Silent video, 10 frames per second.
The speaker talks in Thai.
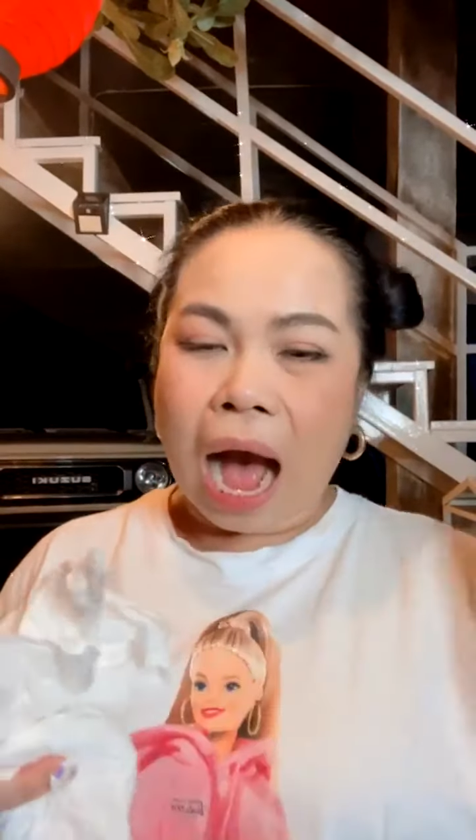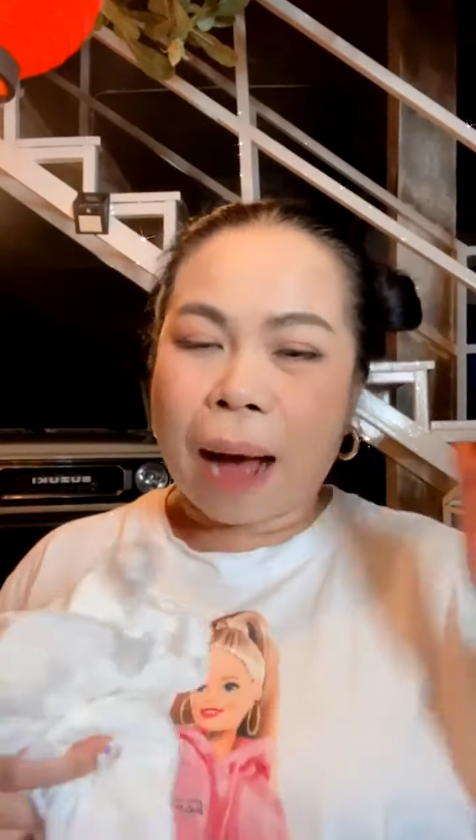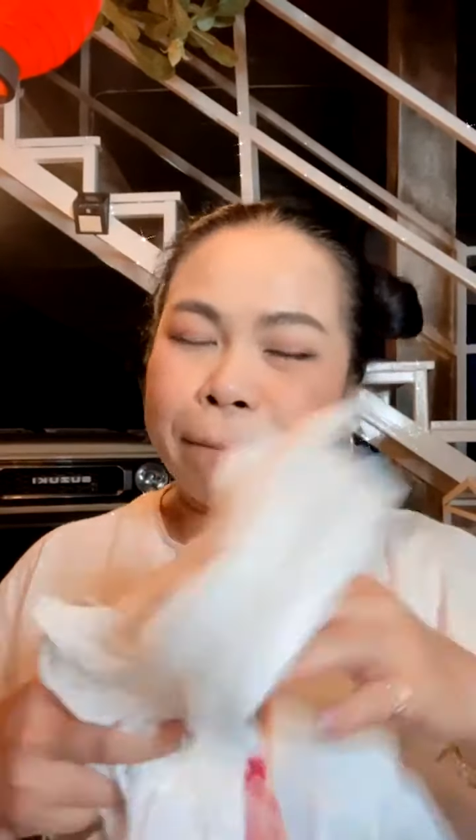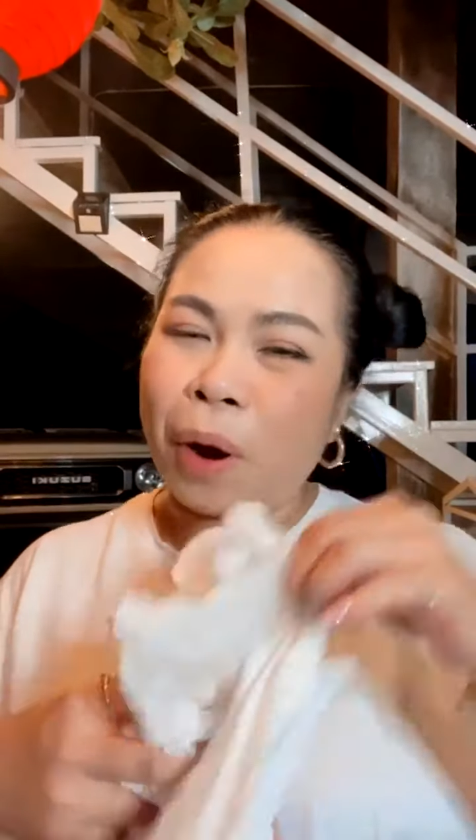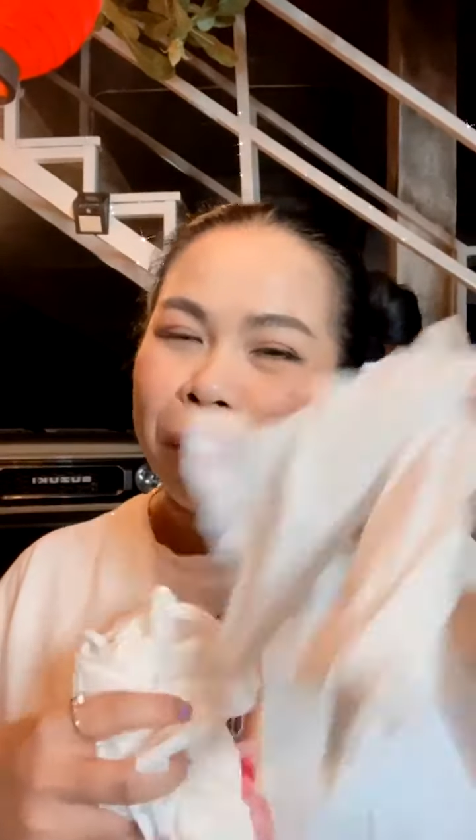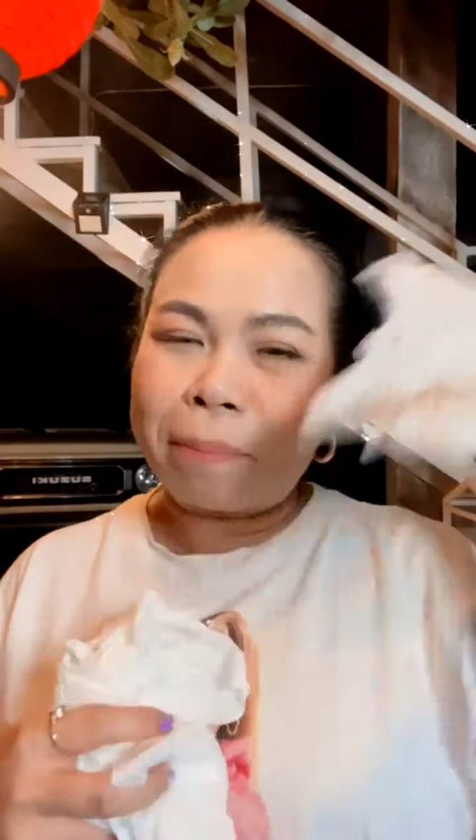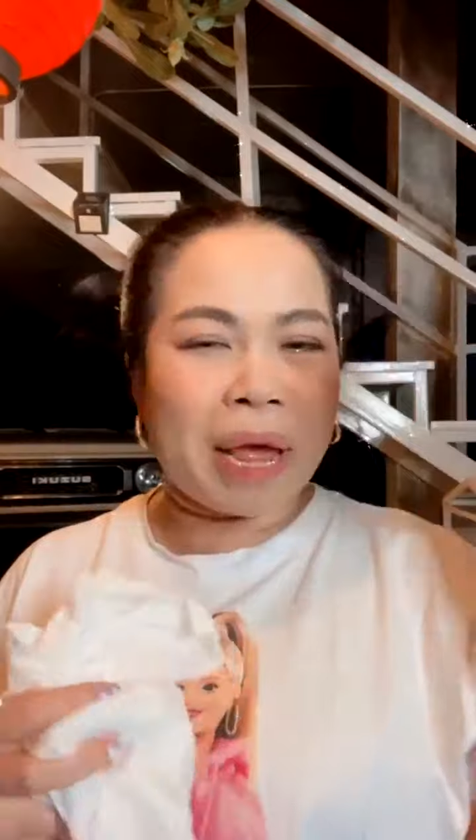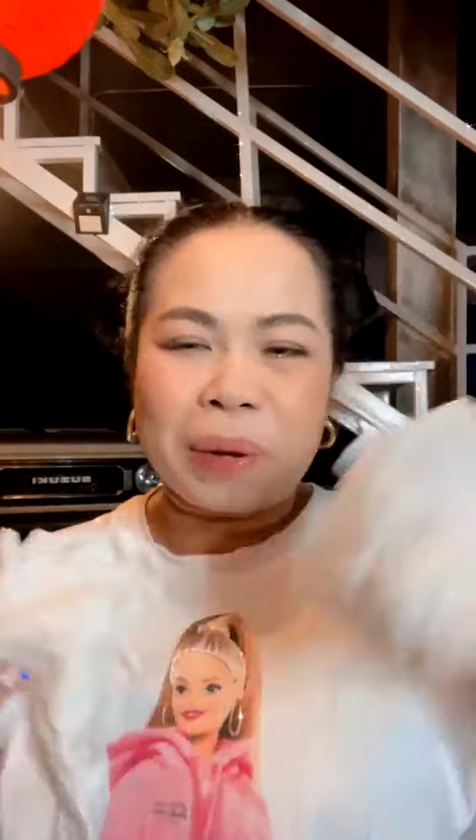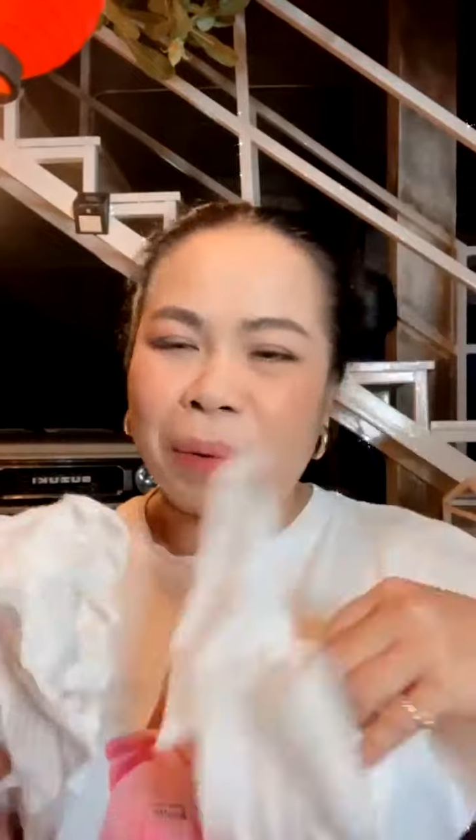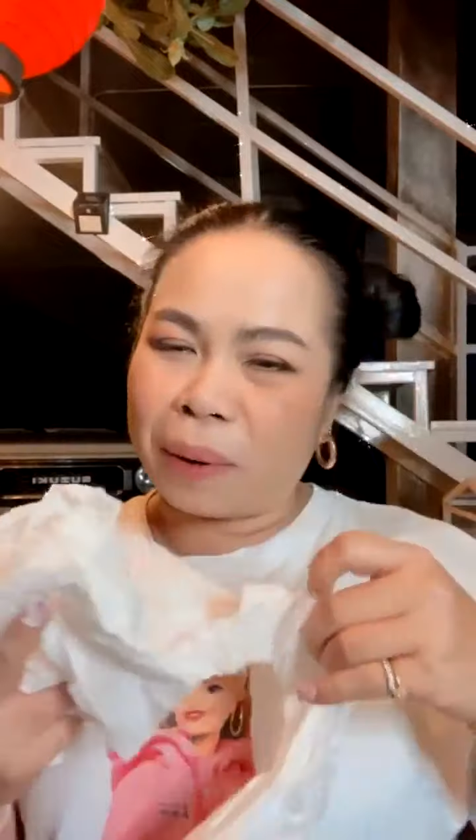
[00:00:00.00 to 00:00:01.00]
อัมพล
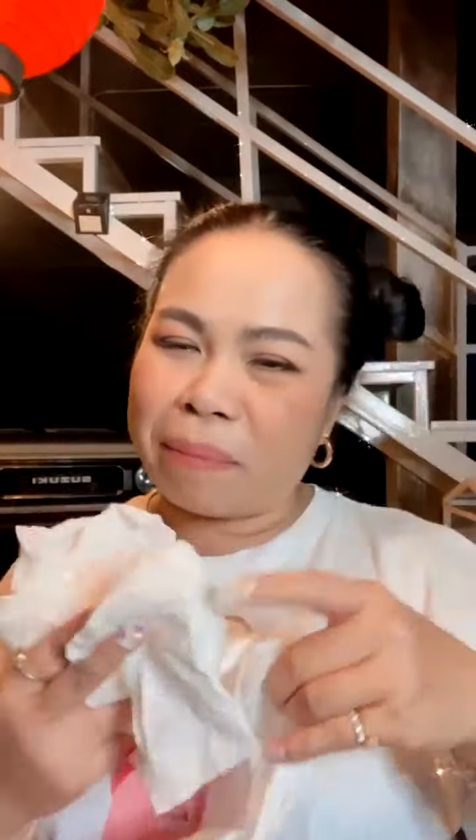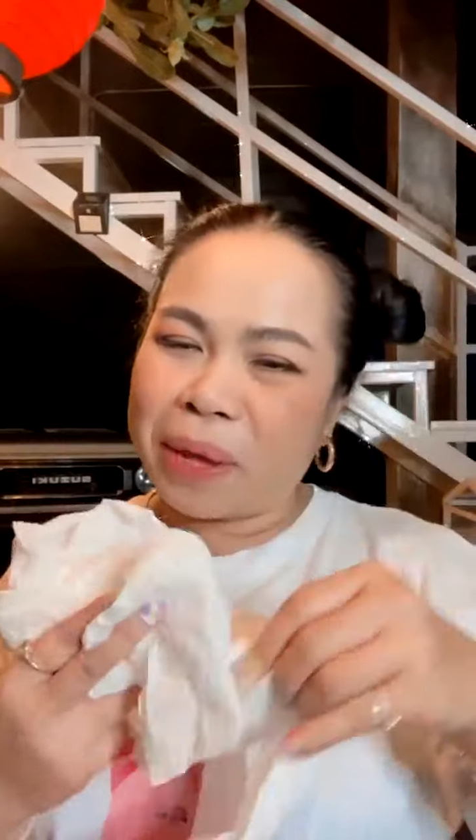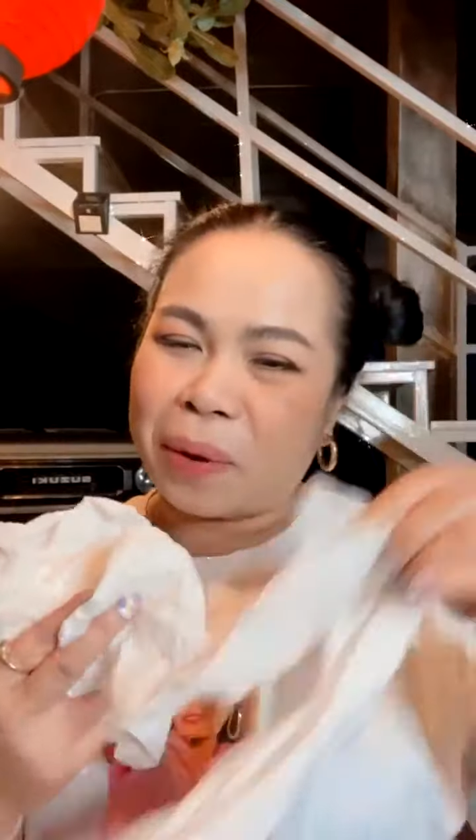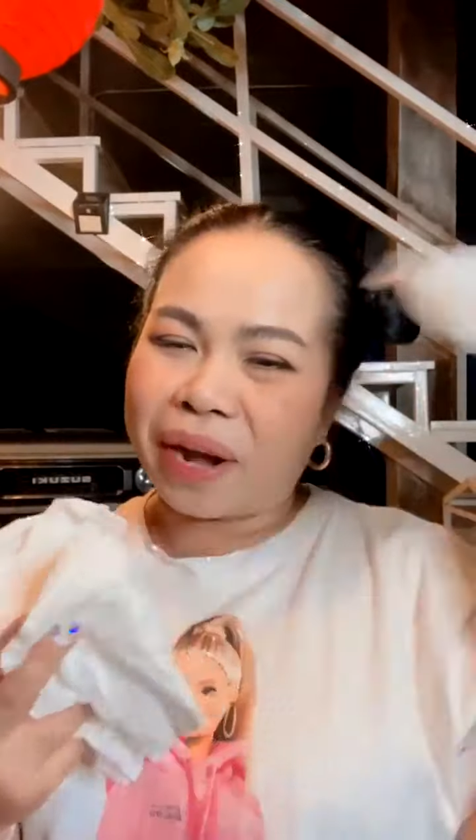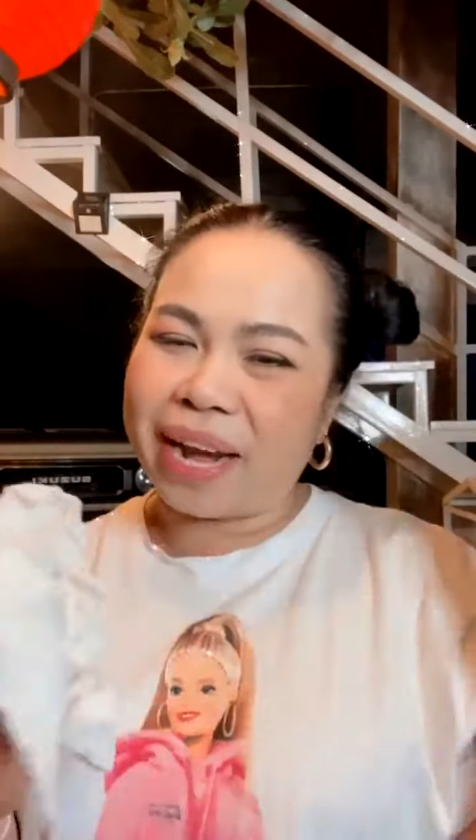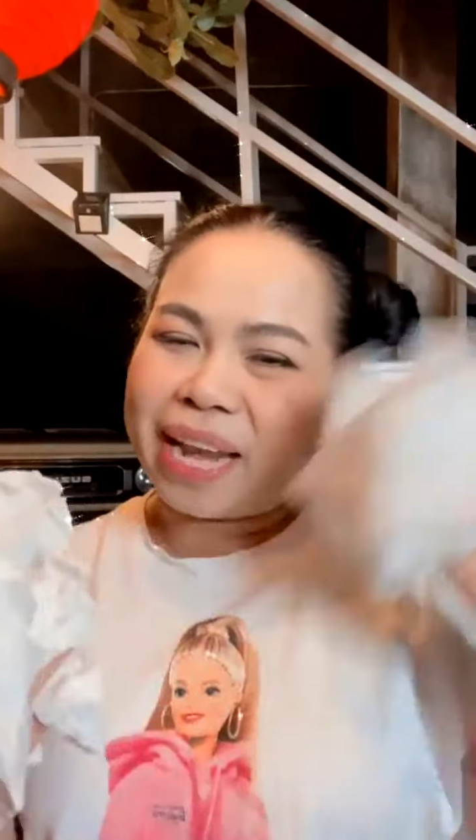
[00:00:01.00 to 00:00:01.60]
ไม่ควรมีคน